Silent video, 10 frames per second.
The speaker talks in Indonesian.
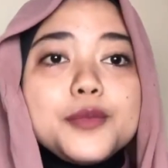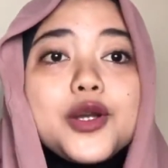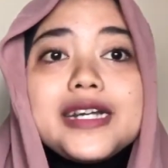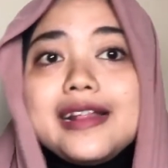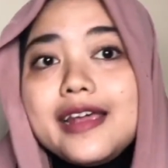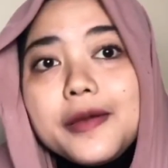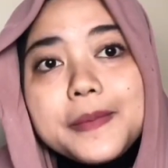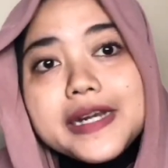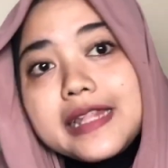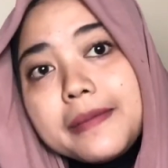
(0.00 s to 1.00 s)
model yang
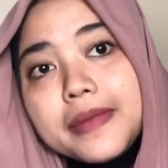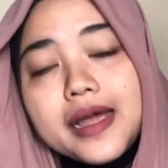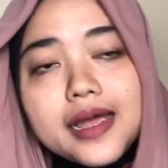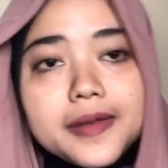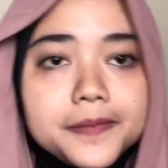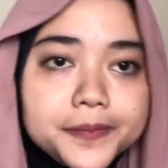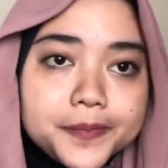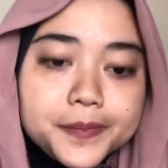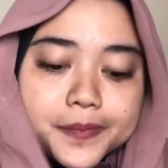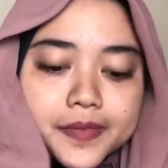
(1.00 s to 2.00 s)
pertama
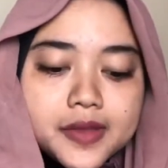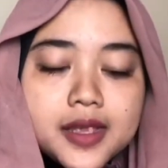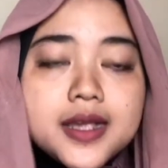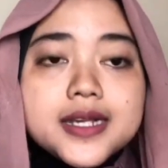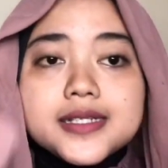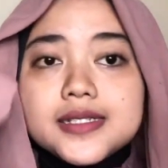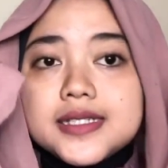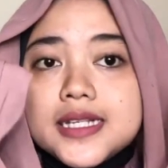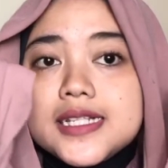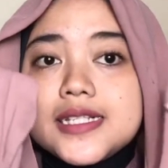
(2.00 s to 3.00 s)

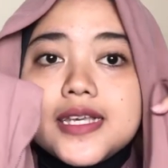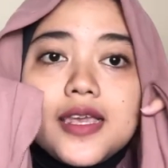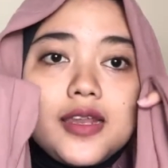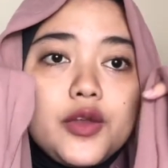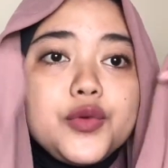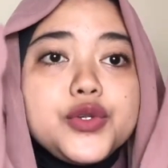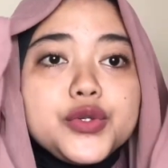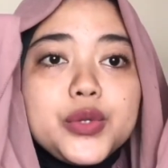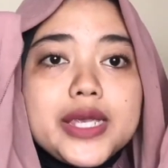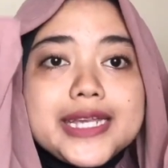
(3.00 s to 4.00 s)
sisi kiri
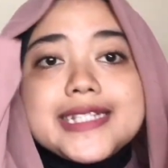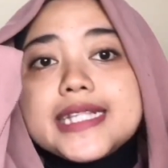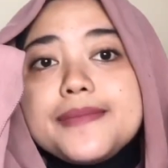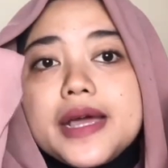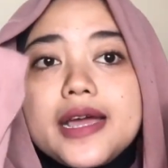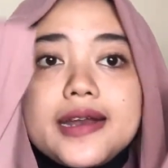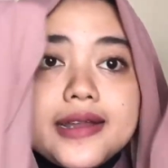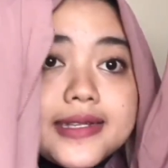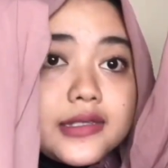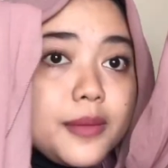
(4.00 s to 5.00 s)
ujung kiri sama
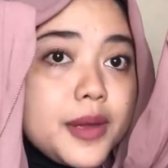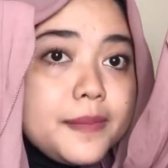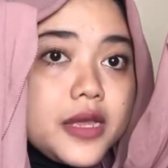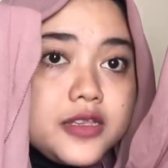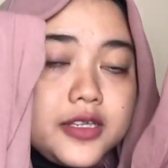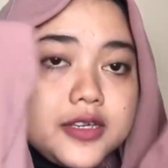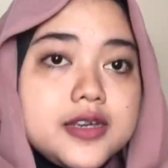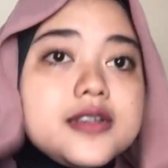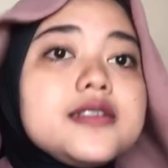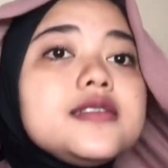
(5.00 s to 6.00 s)
kanannya sama
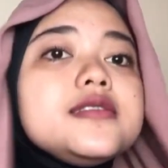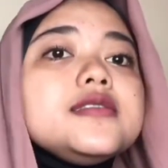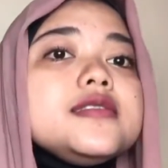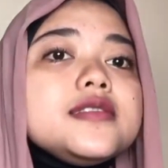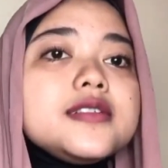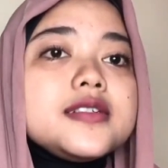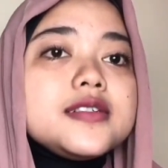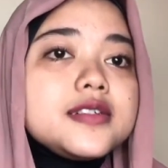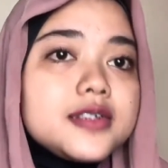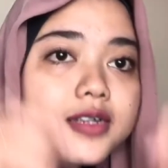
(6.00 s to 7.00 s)
panjang
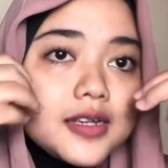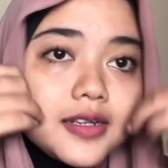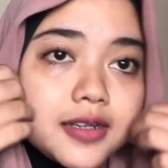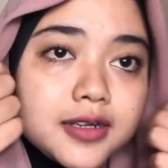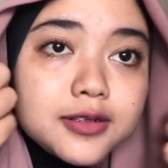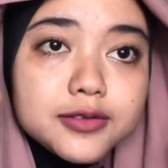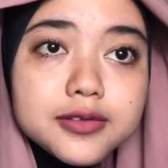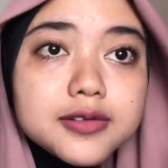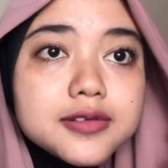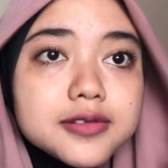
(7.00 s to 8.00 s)
lalu